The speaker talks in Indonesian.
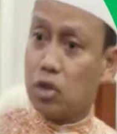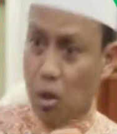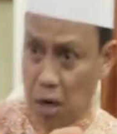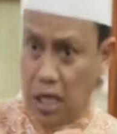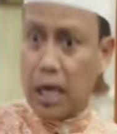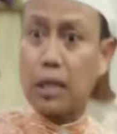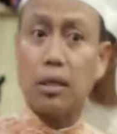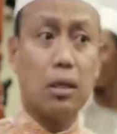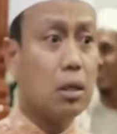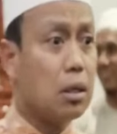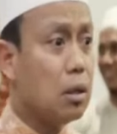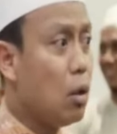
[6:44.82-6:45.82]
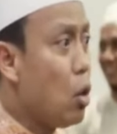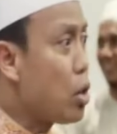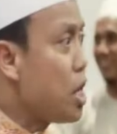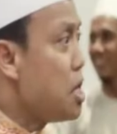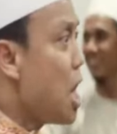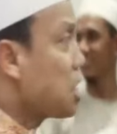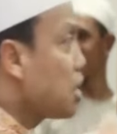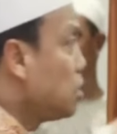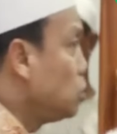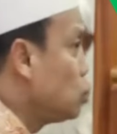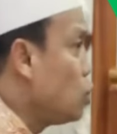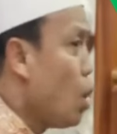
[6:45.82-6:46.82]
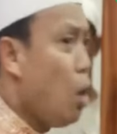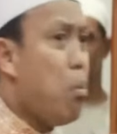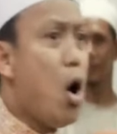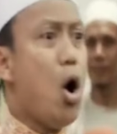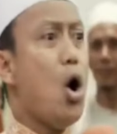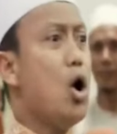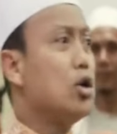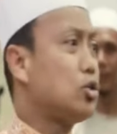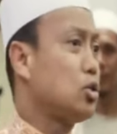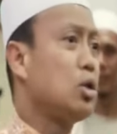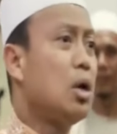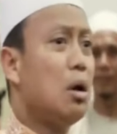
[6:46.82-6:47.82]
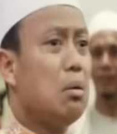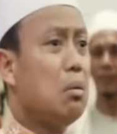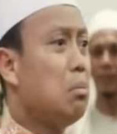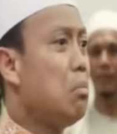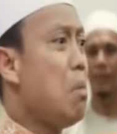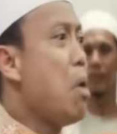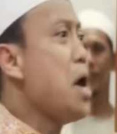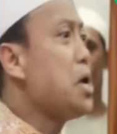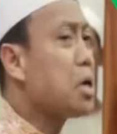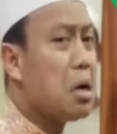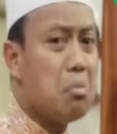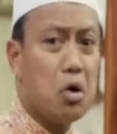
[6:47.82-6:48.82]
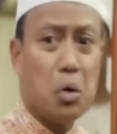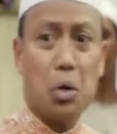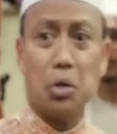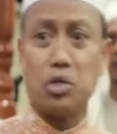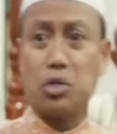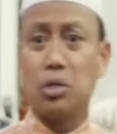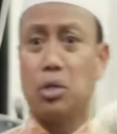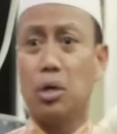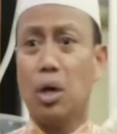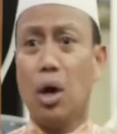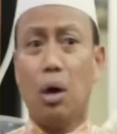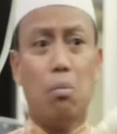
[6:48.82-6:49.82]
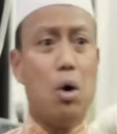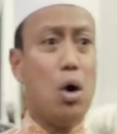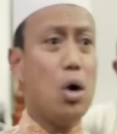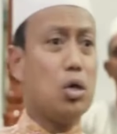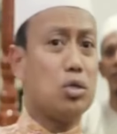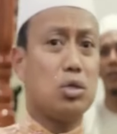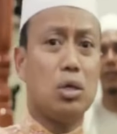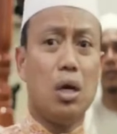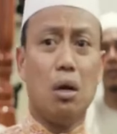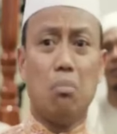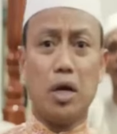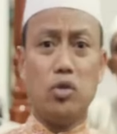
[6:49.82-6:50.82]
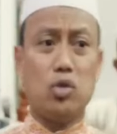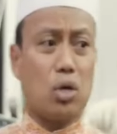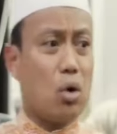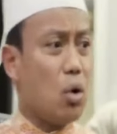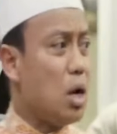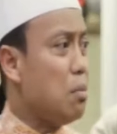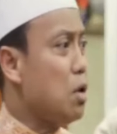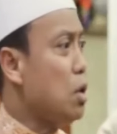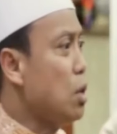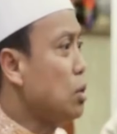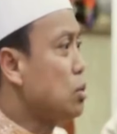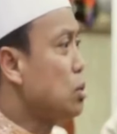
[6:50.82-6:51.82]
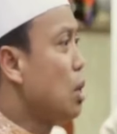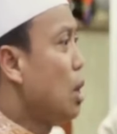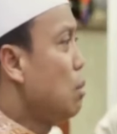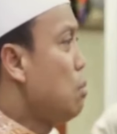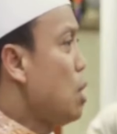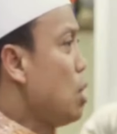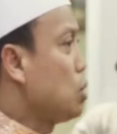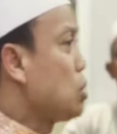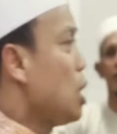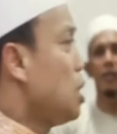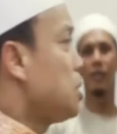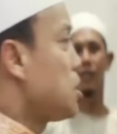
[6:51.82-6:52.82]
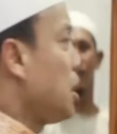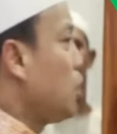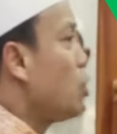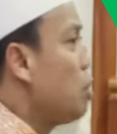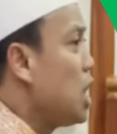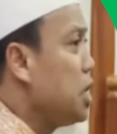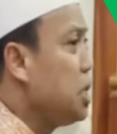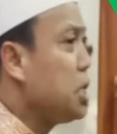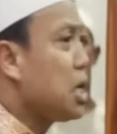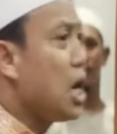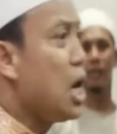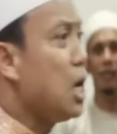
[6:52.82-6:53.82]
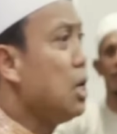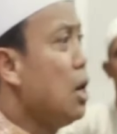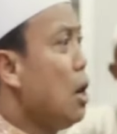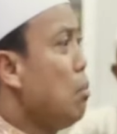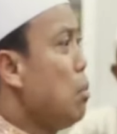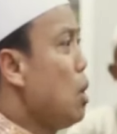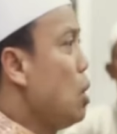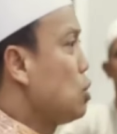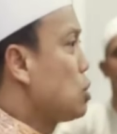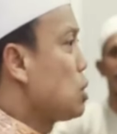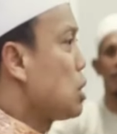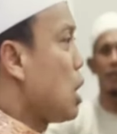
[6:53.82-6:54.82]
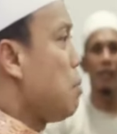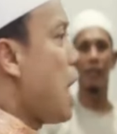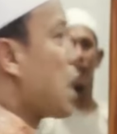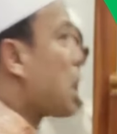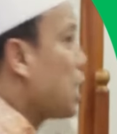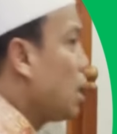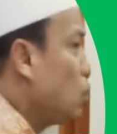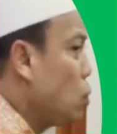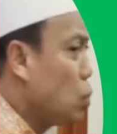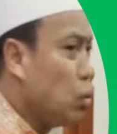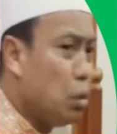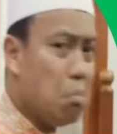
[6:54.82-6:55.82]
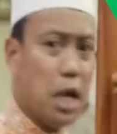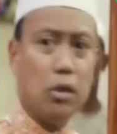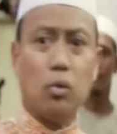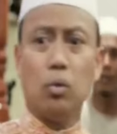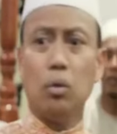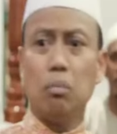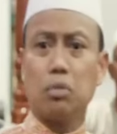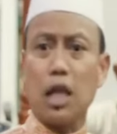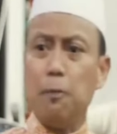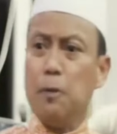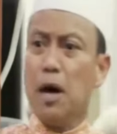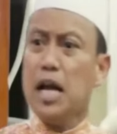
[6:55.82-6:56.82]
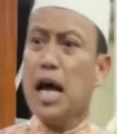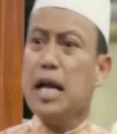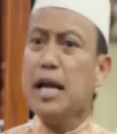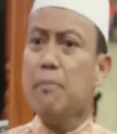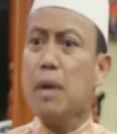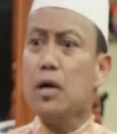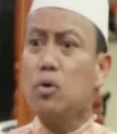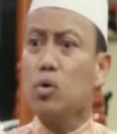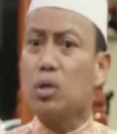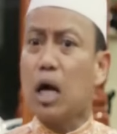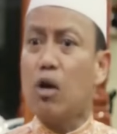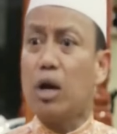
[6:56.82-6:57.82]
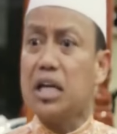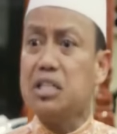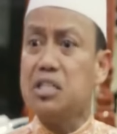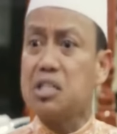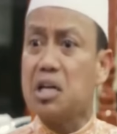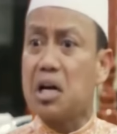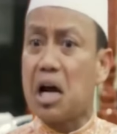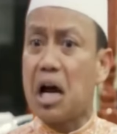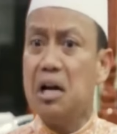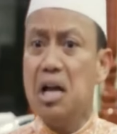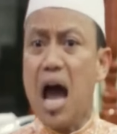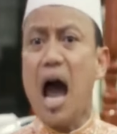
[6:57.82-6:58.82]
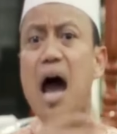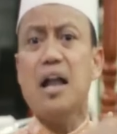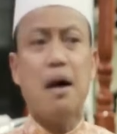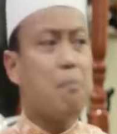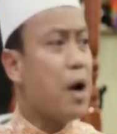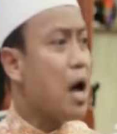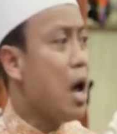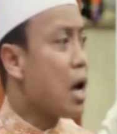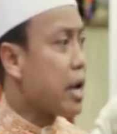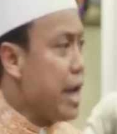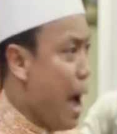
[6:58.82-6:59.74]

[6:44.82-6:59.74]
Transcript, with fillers: Coba lihat. Orang datang itu, bos, membayar ke bos. Bos, baju sekolah bos. Bos, istriku melahirkan. Bos, terbakar anuku. Bantu. Tapi mana ada yang bangkrut kalau rajin sedekah? Tidak ada pak.